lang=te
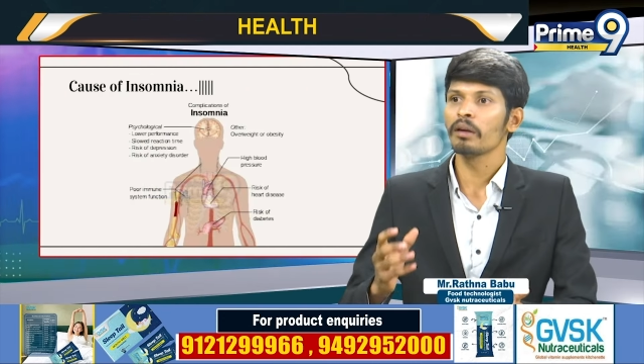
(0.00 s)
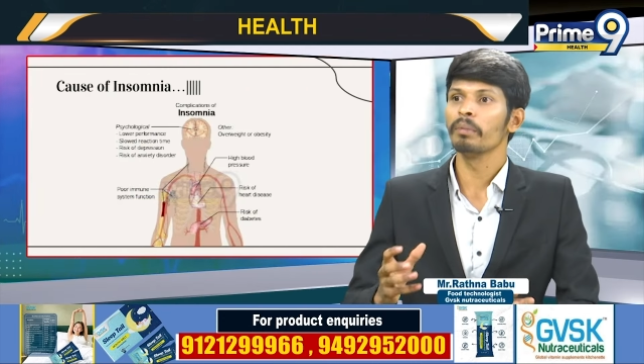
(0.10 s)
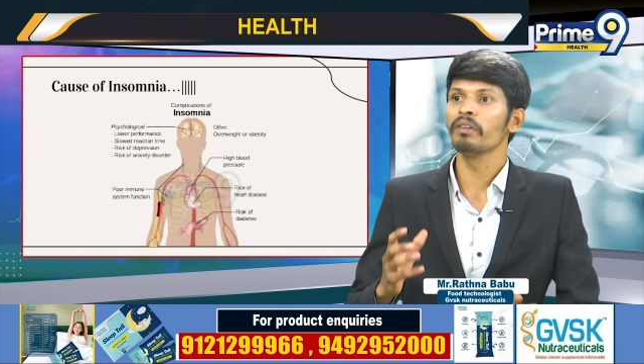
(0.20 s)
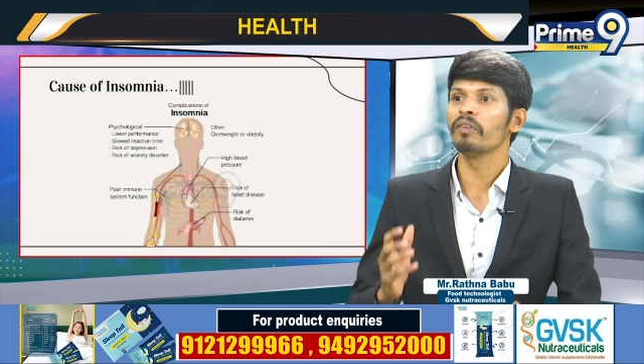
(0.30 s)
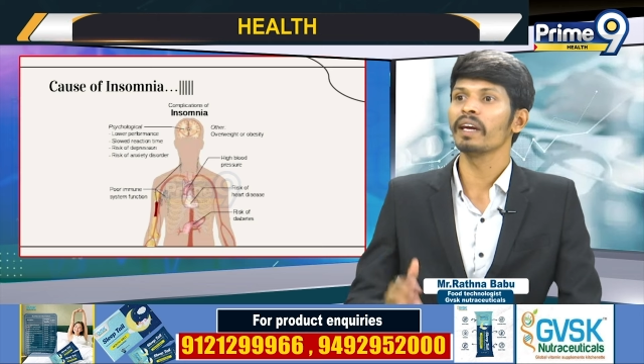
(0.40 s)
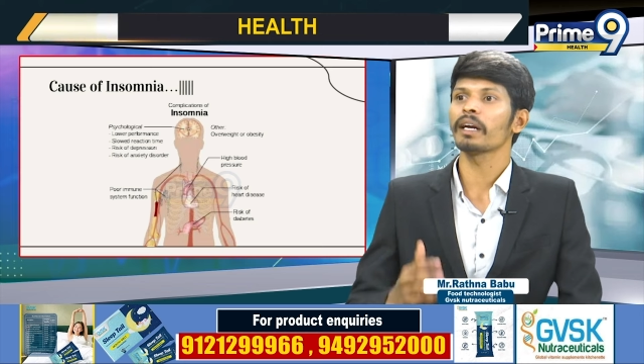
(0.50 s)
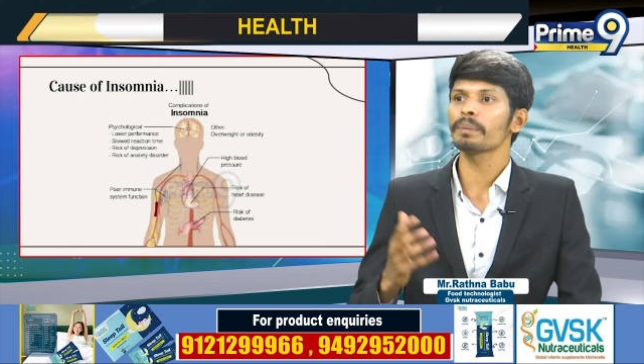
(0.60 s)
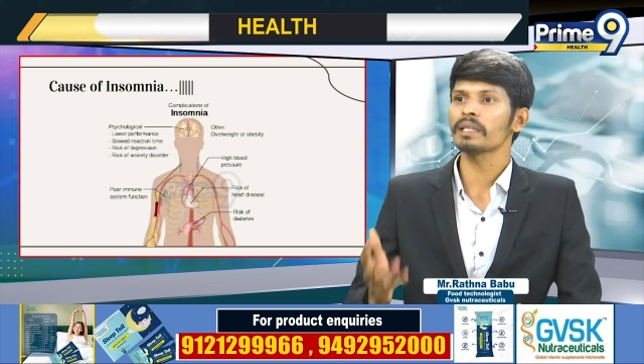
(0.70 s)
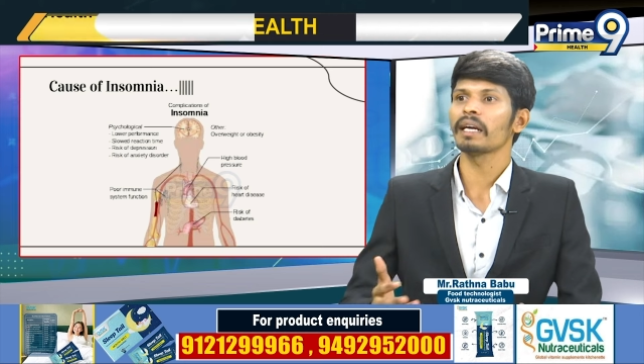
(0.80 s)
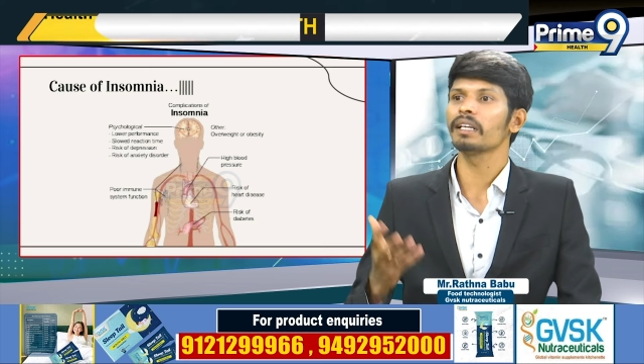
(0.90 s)
మీ
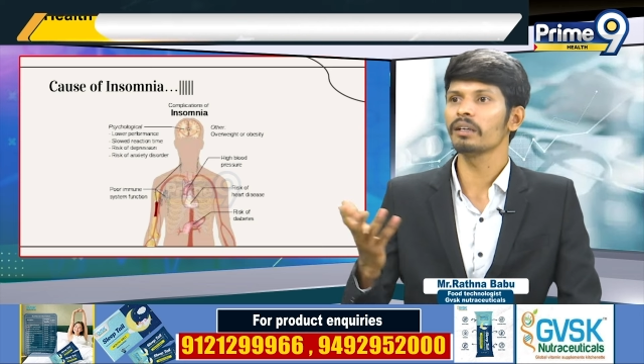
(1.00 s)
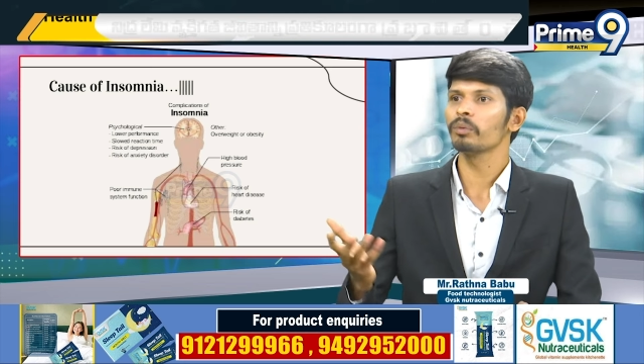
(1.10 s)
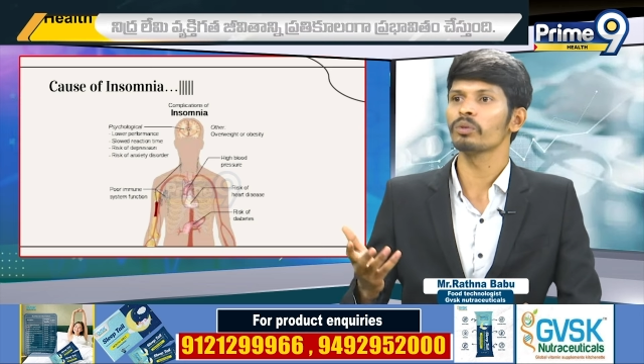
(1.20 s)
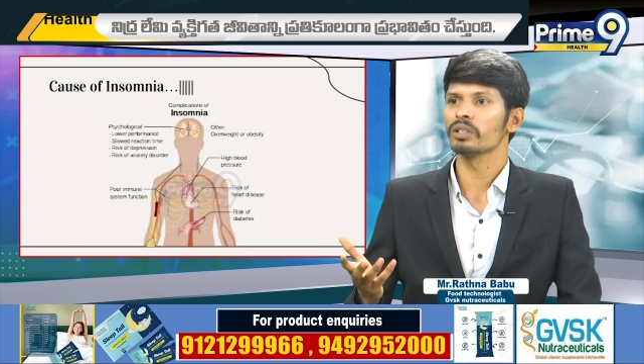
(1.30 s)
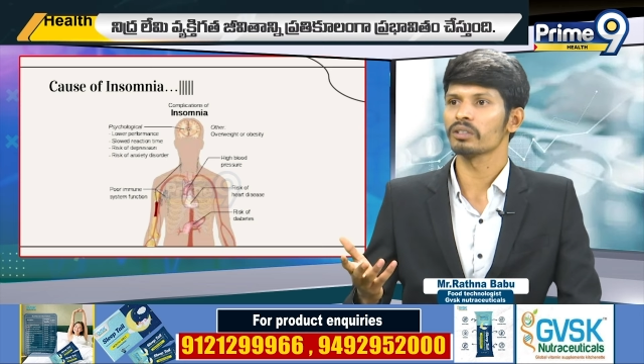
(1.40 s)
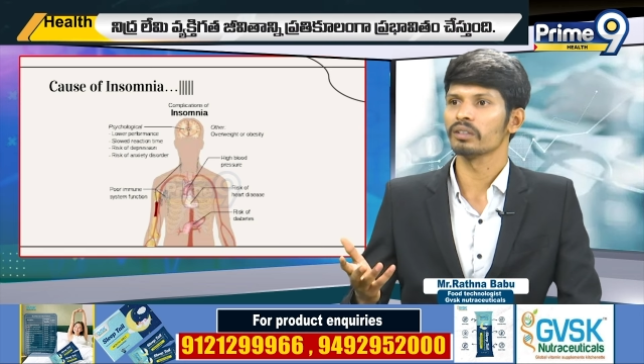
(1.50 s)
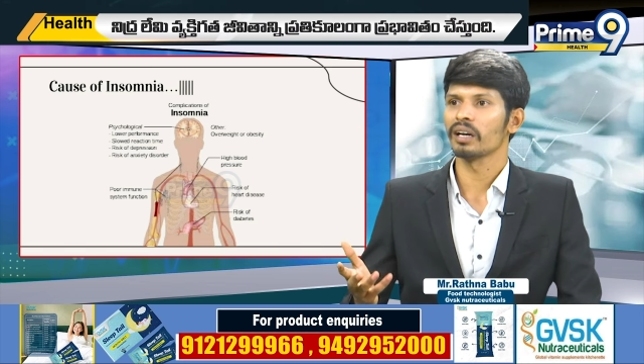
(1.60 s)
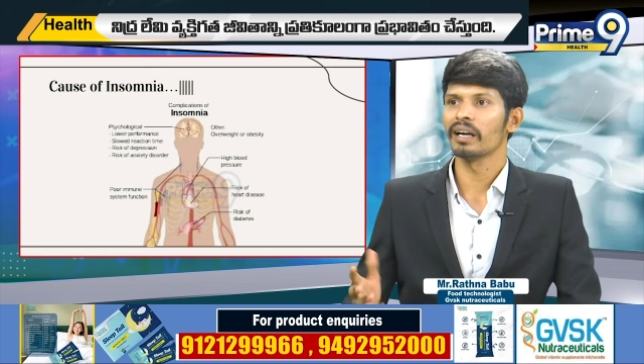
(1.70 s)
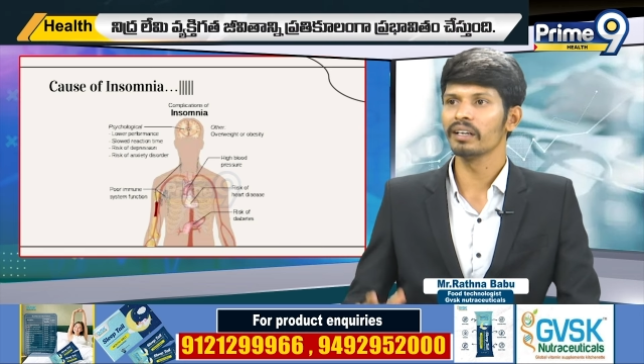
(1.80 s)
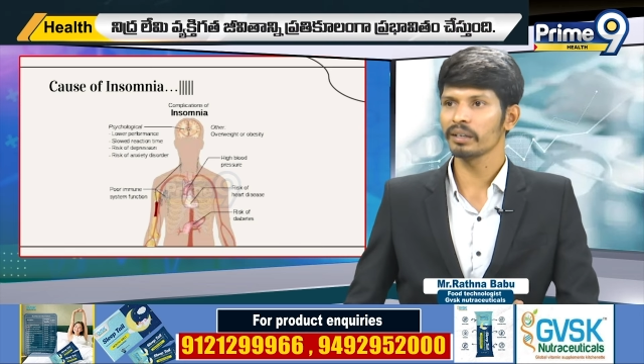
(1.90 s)
వేకప్ సైకిల్ ఇంప్రూవ్ చేస్తుంది
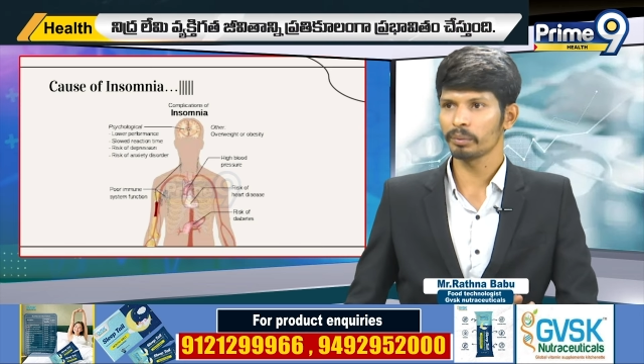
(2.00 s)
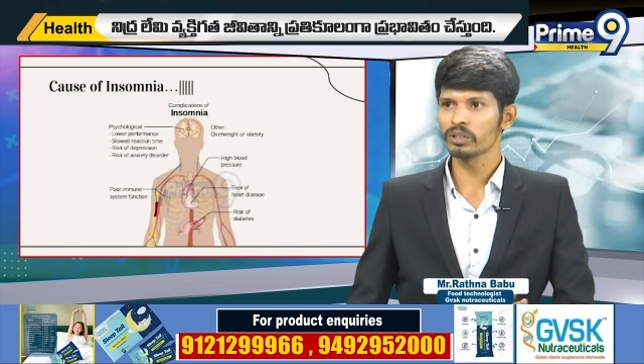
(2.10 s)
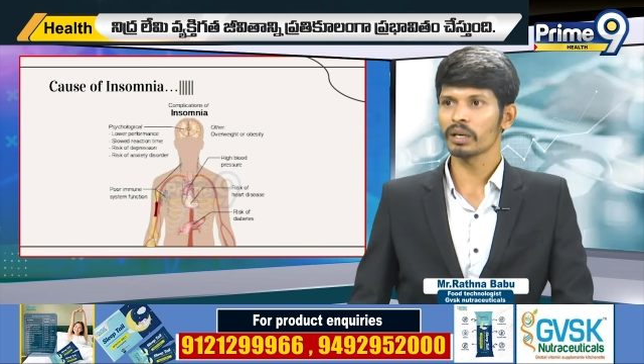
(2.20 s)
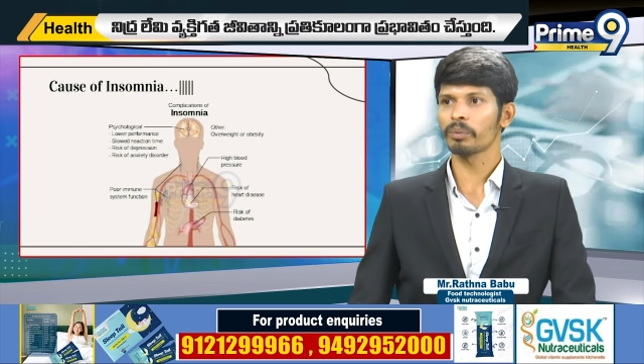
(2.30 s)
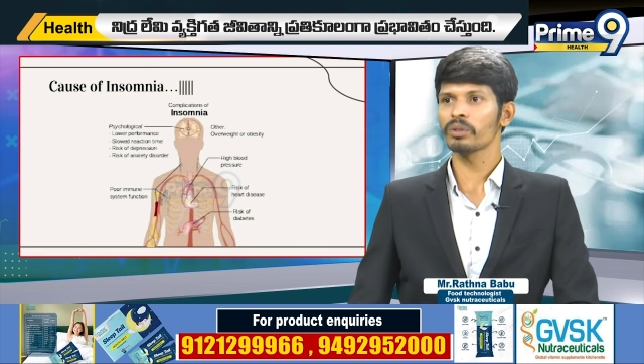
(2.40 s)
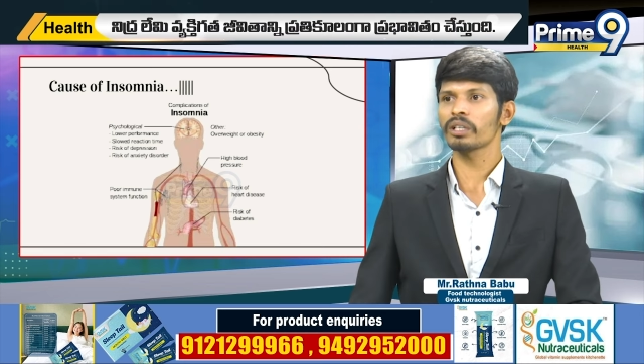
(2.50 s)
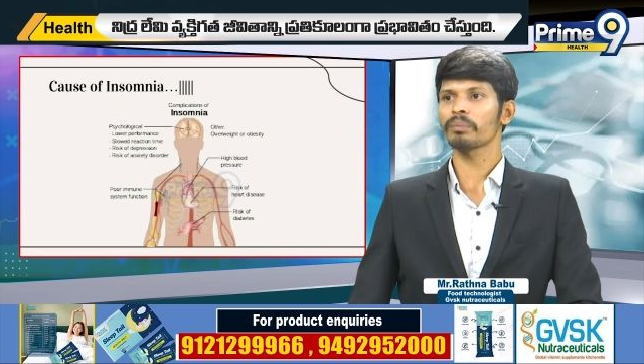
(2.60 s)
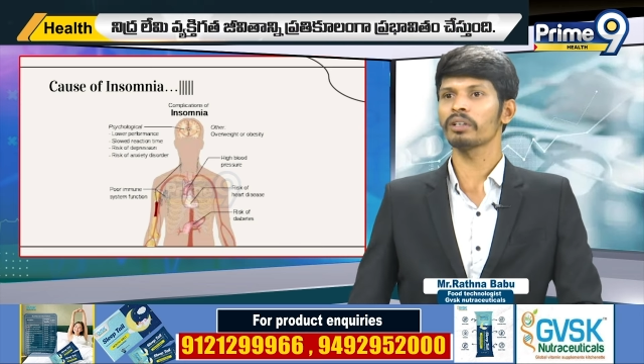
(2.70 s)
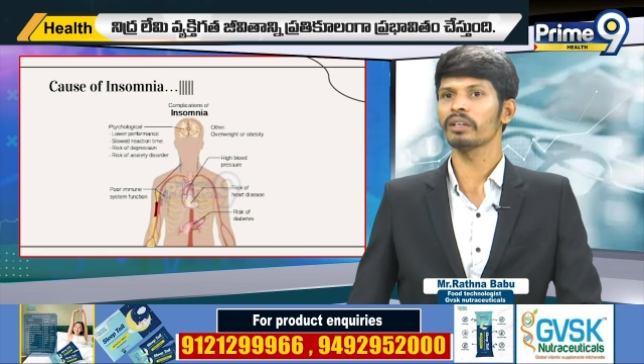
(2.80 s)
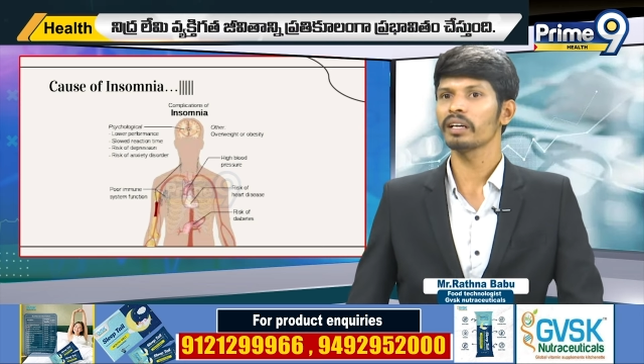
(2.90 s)
అంటే ఇప్పుడు సపోజ్
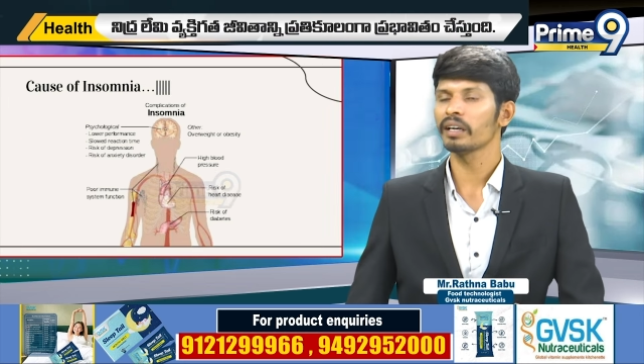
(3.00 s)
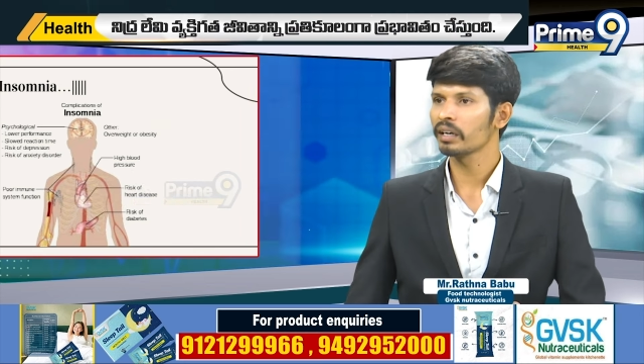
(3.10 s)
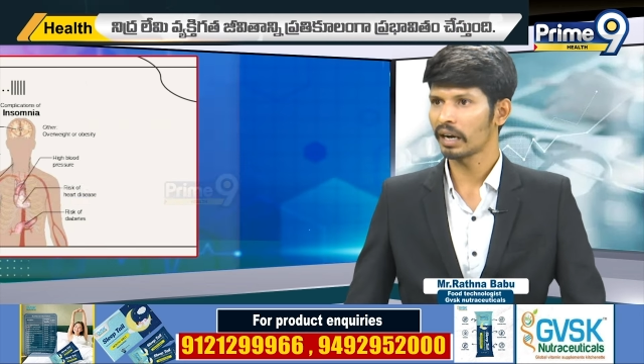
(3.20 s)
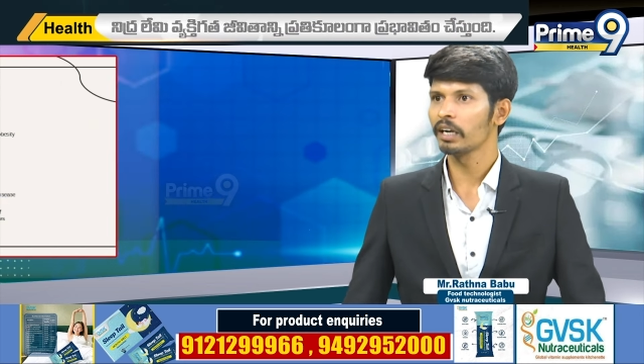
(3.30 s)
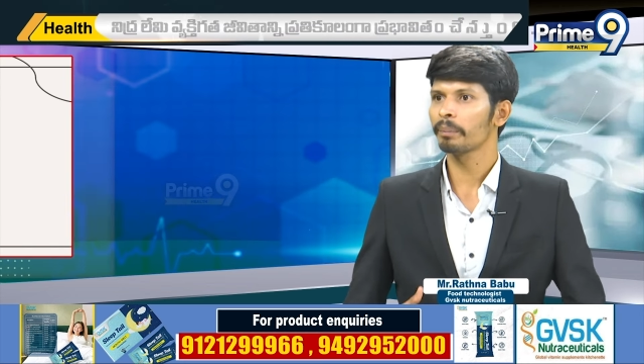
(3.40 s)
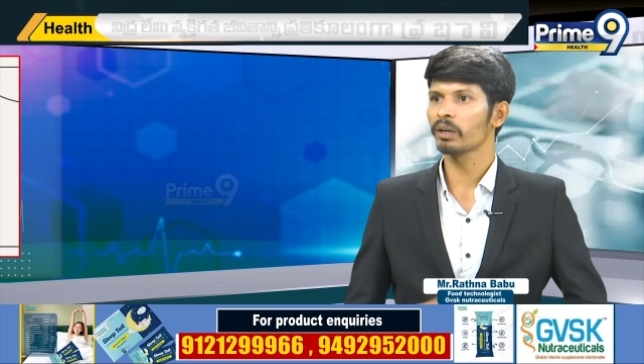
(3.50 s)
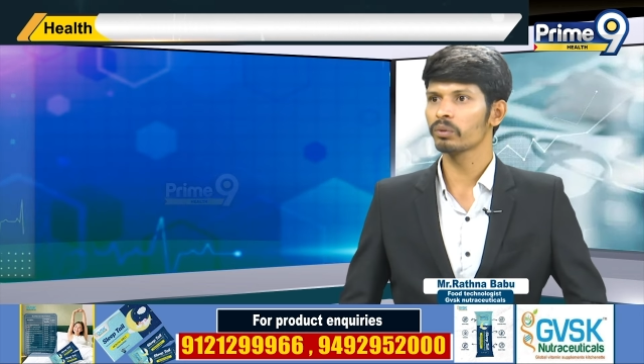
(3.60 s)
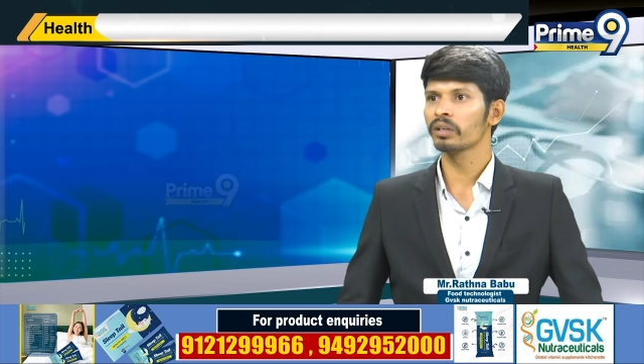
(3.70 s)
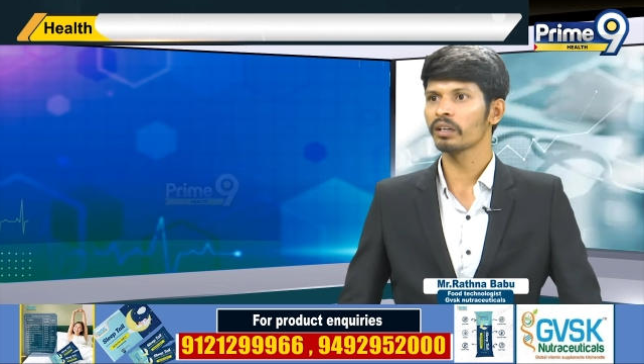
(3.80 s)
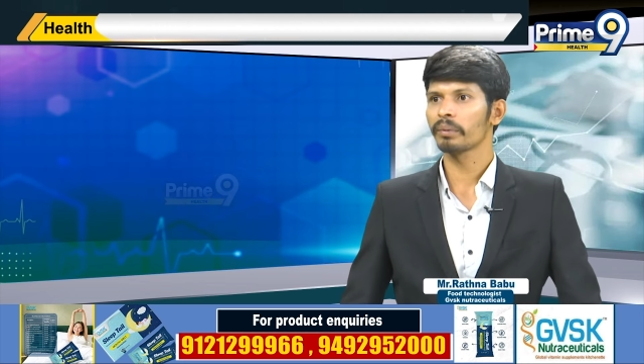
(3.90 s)
చెప్తానంటే నేను నైట్
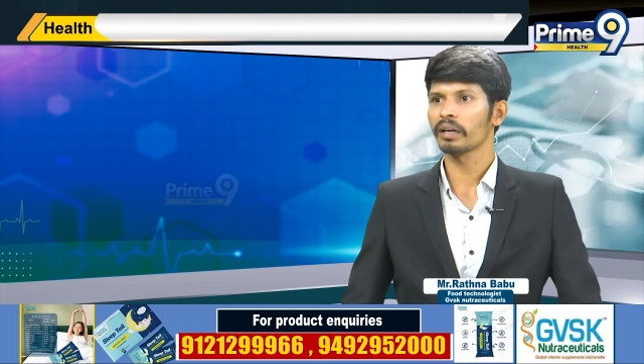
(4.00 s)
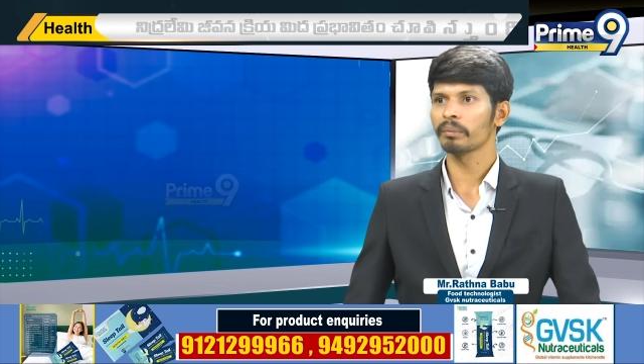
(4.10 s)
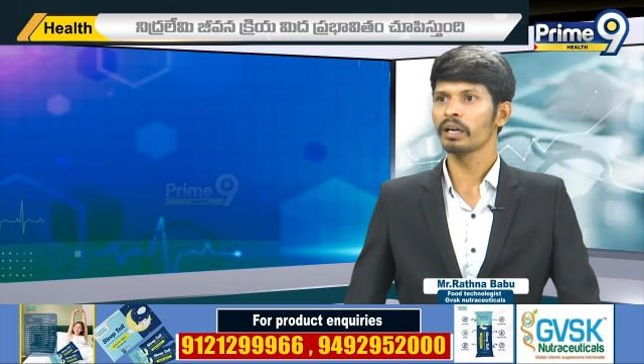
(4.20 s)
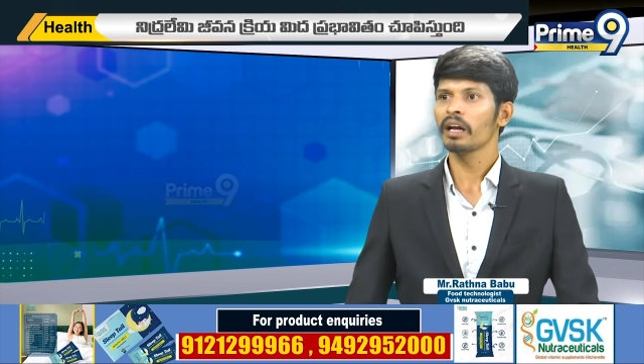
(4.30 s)
పడుకుంటున్నాను మేడం